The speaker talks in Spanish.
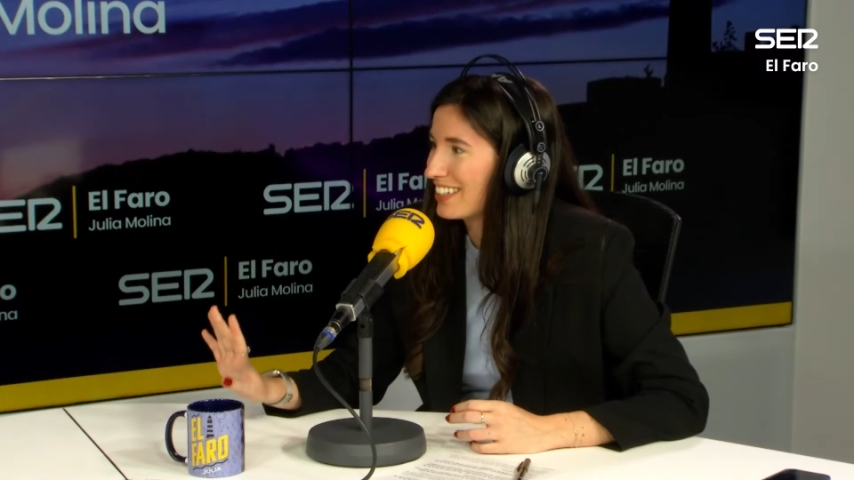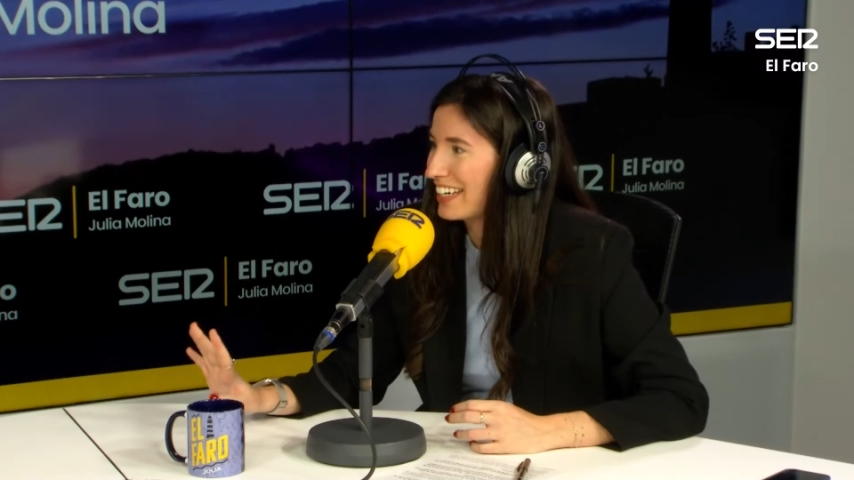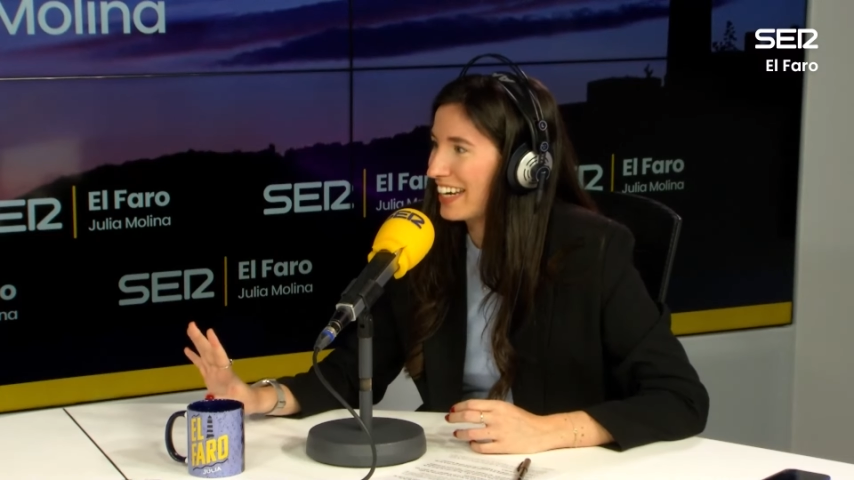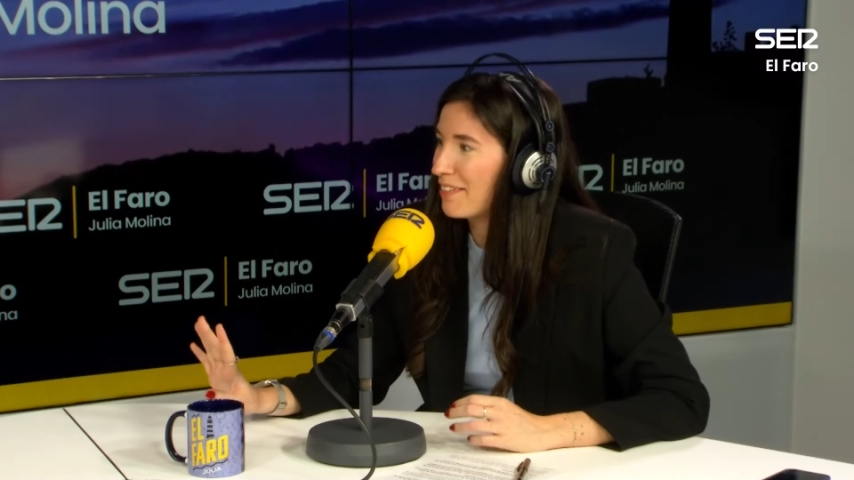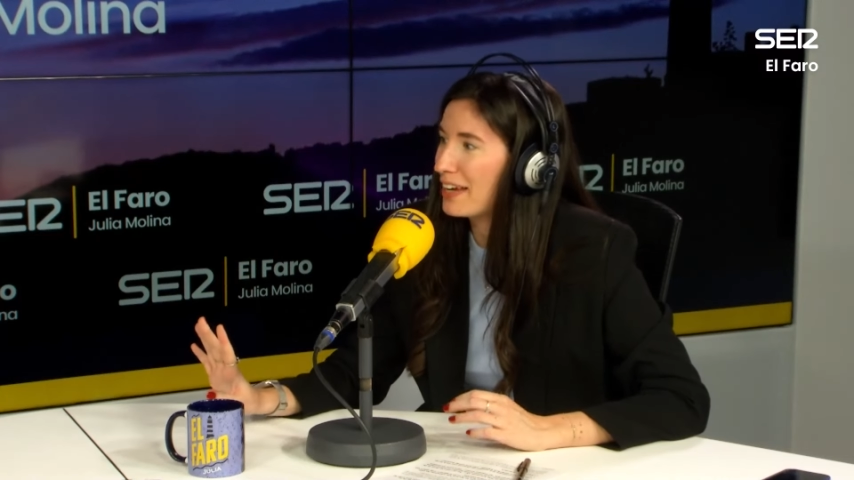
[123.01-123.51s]

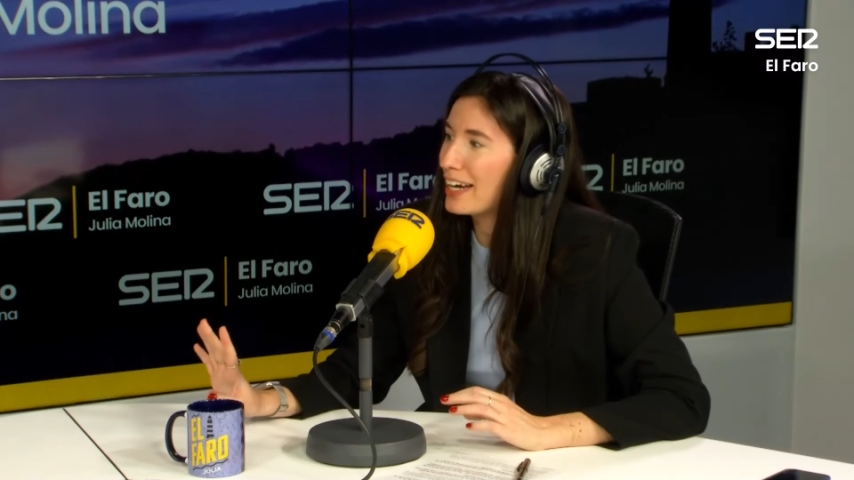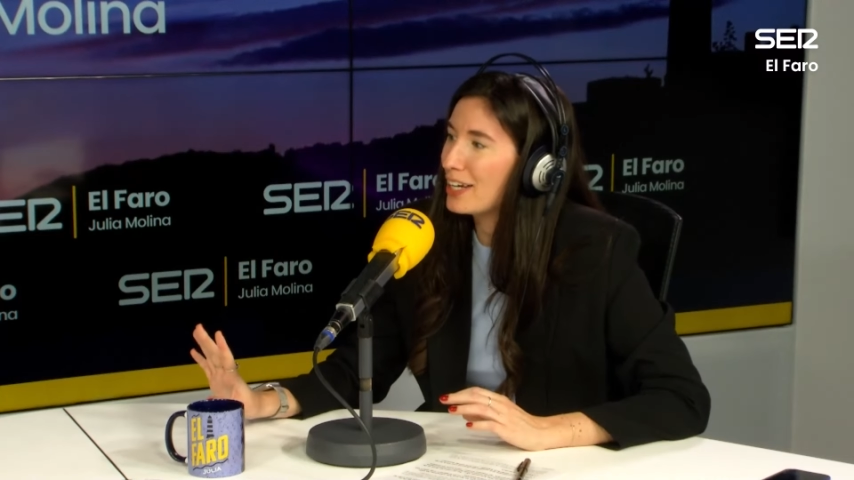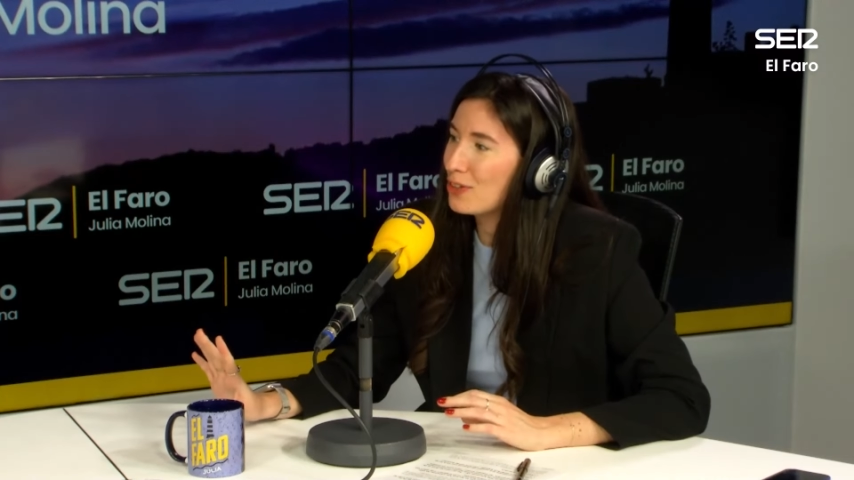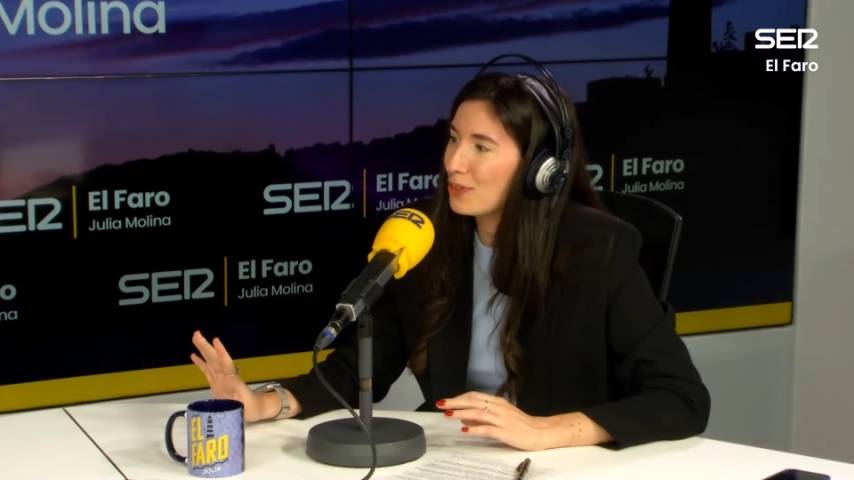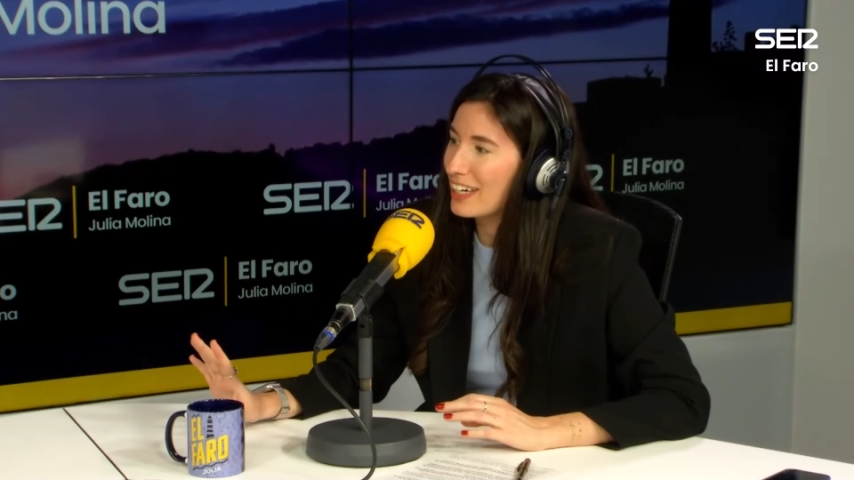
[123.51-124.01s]
¿Ah, eh, había
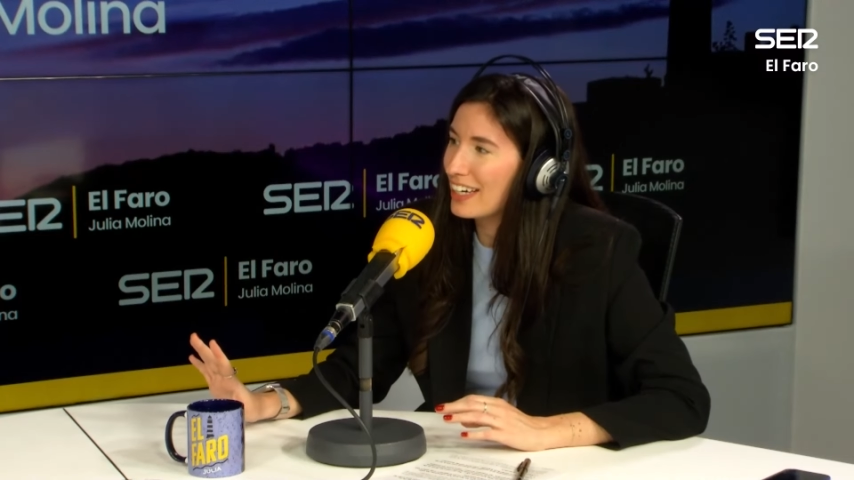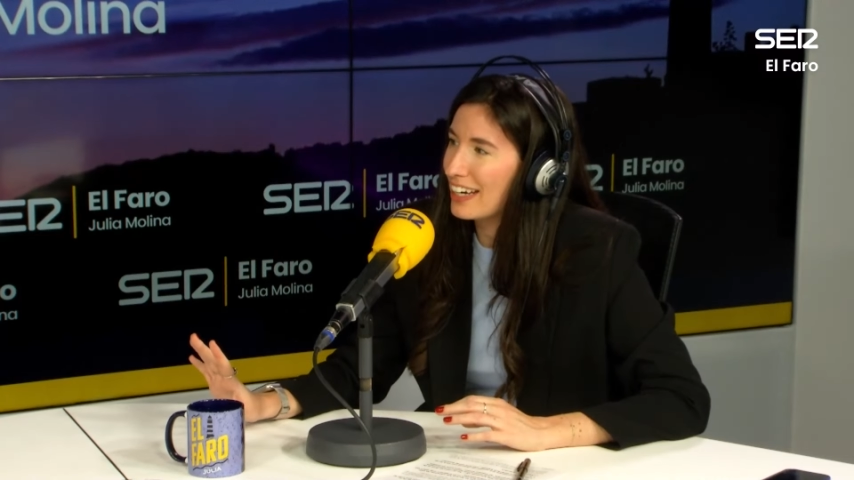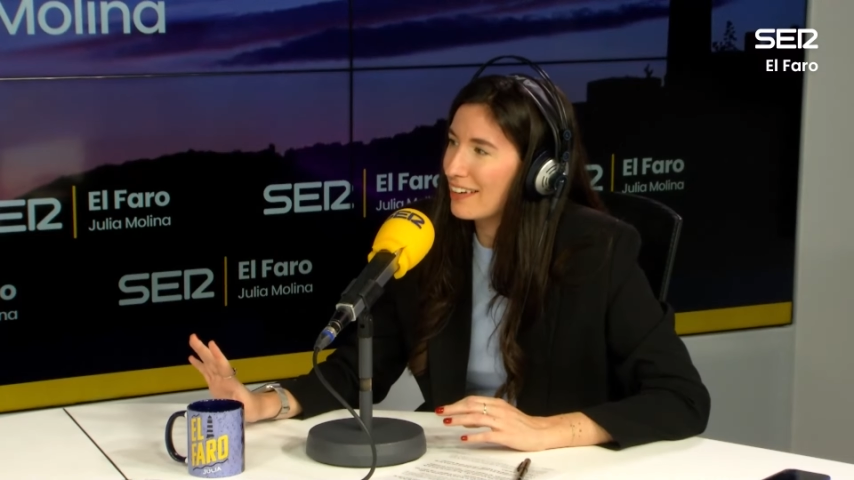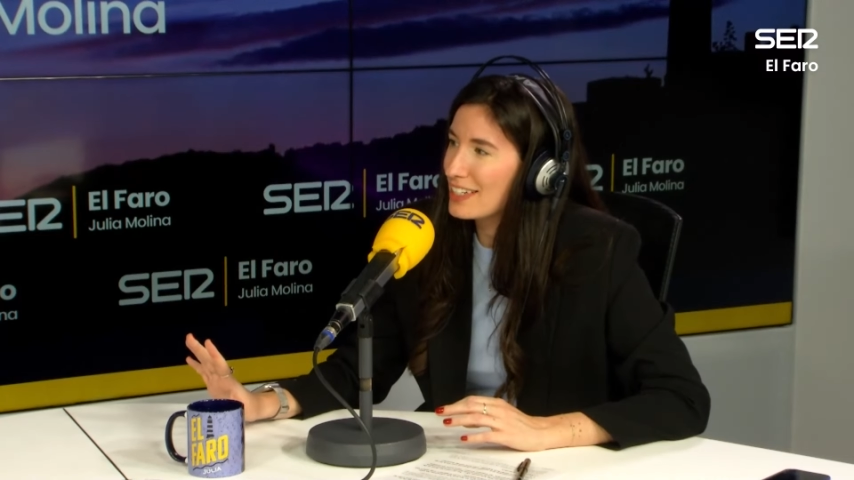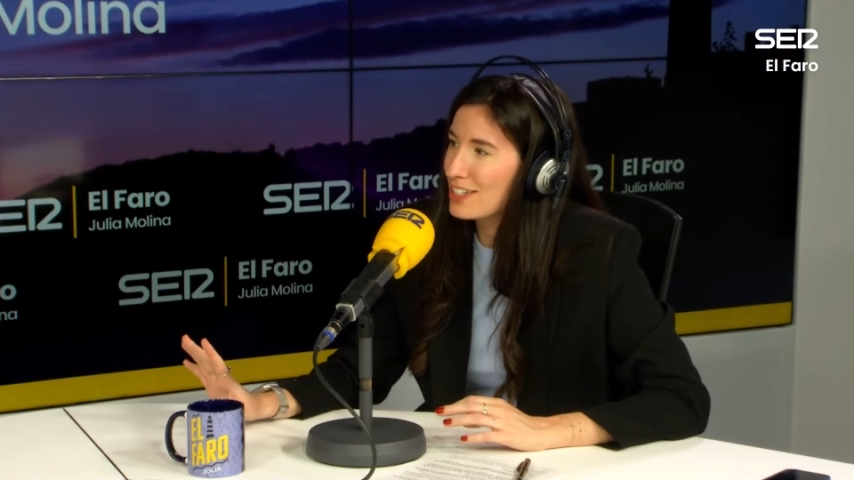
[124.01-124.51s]
leído que
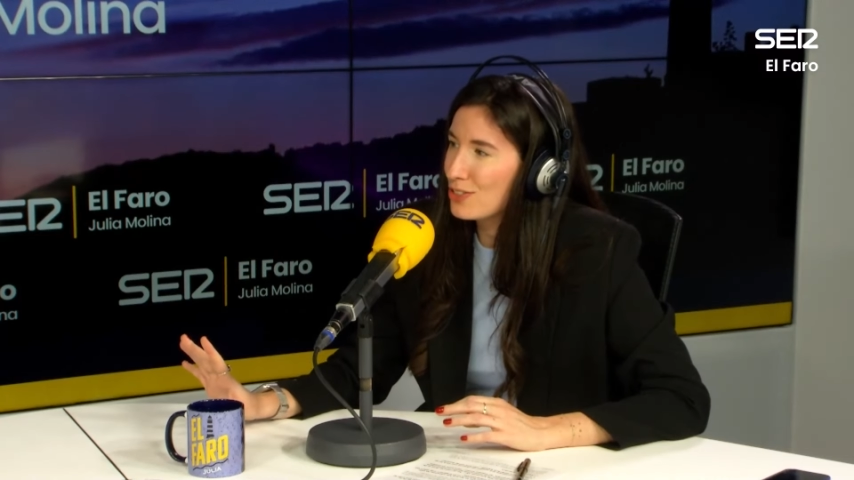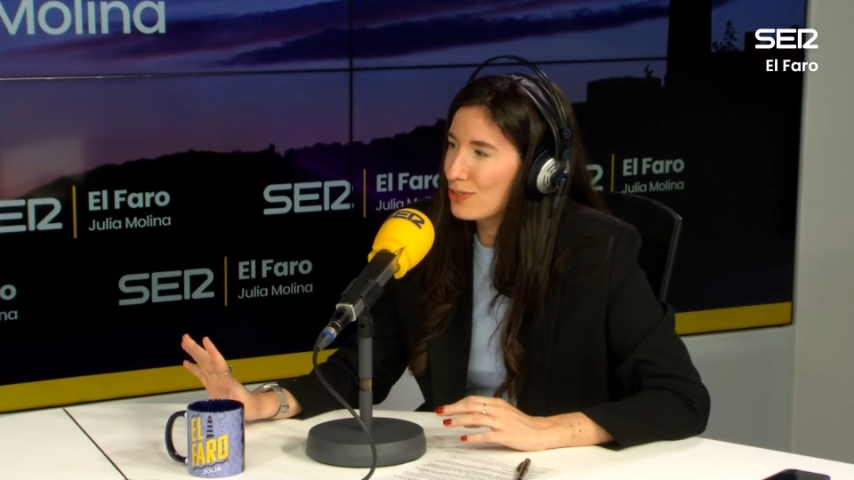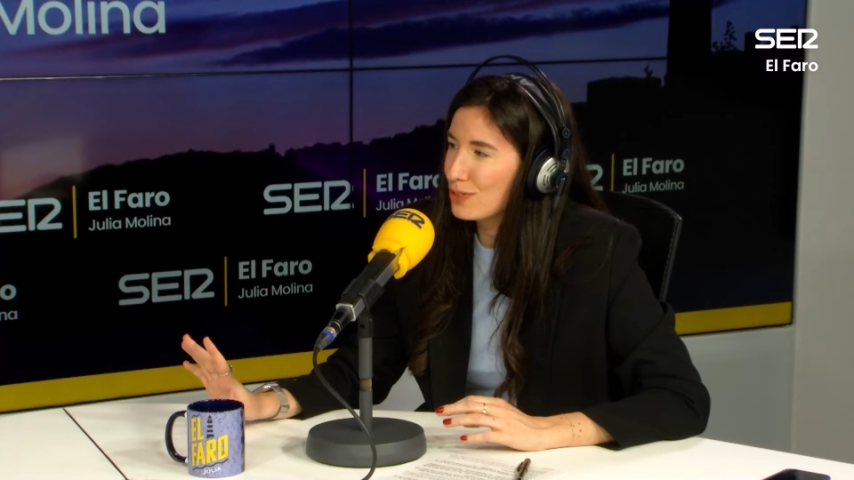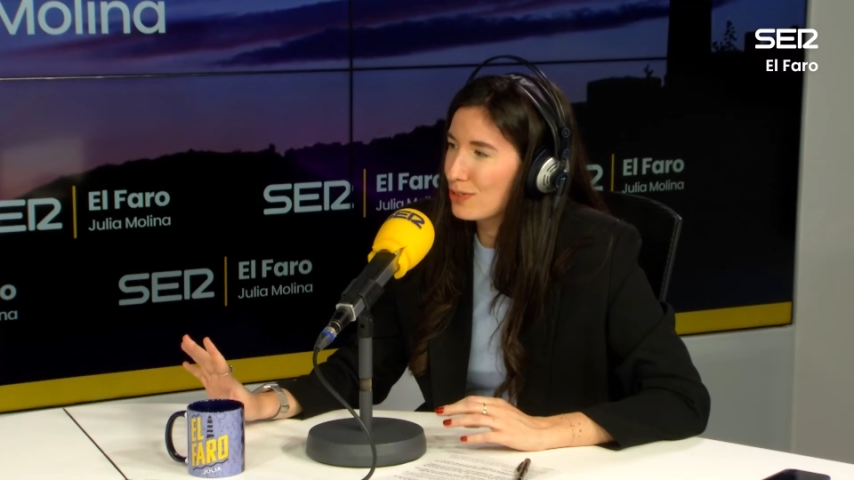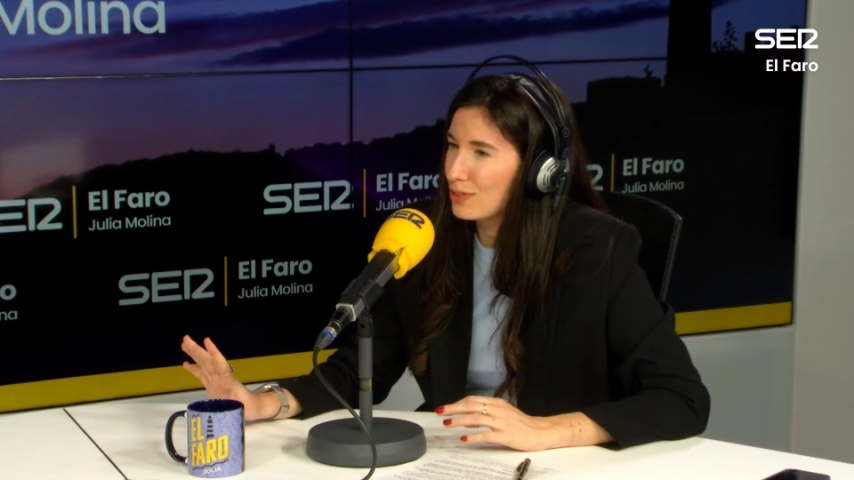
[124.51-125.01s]
habías
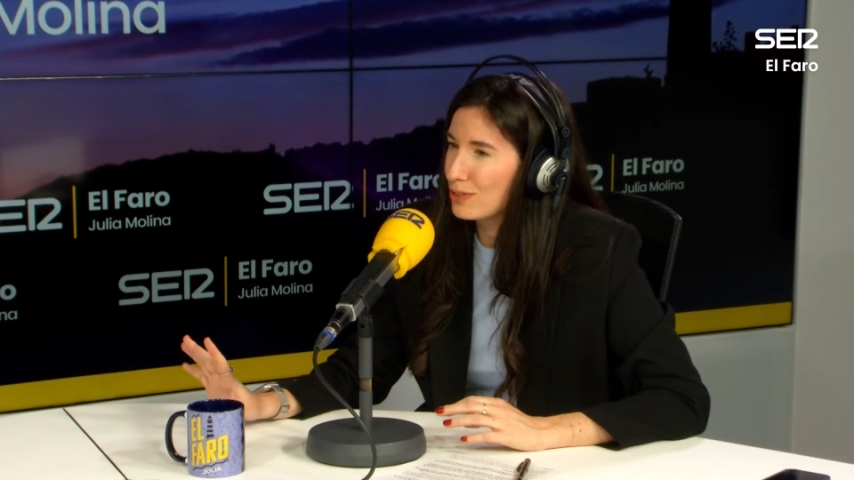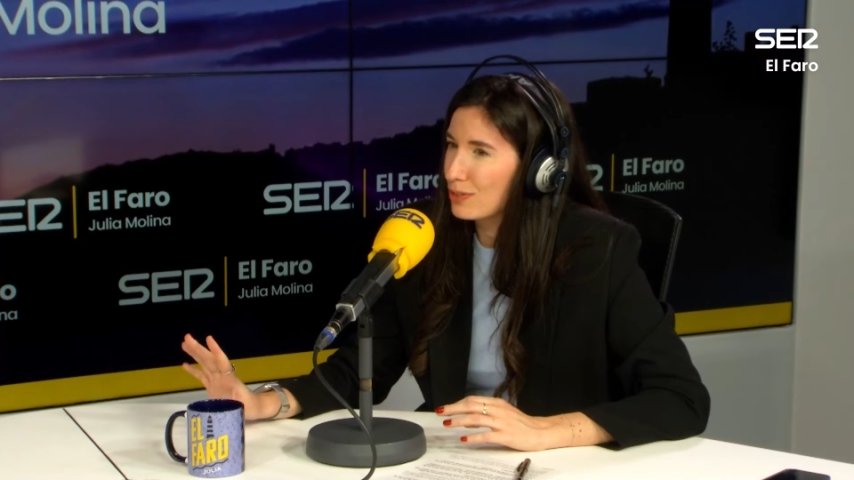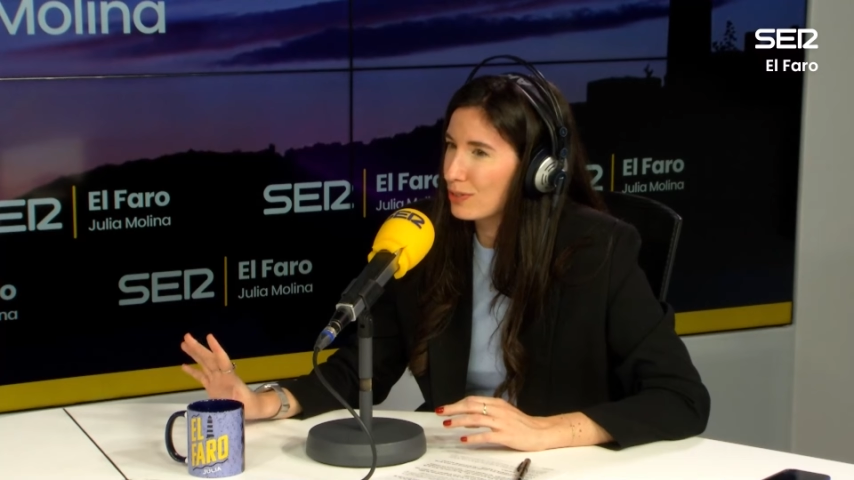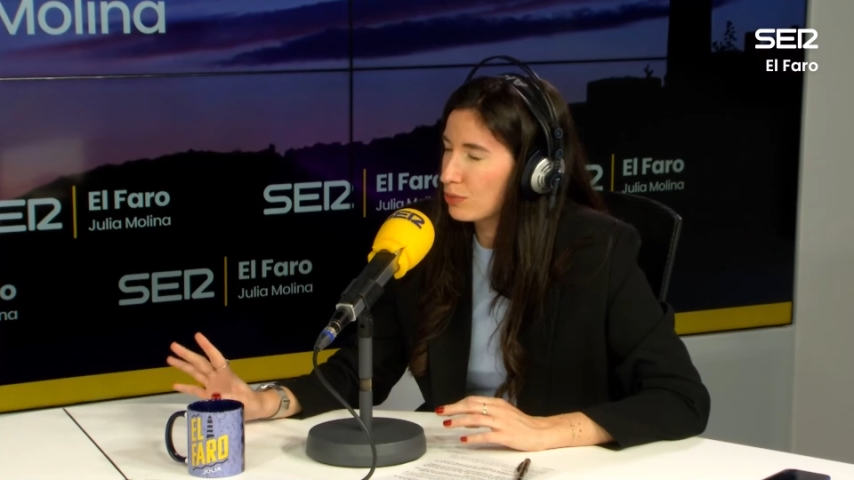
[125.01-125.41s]
hecho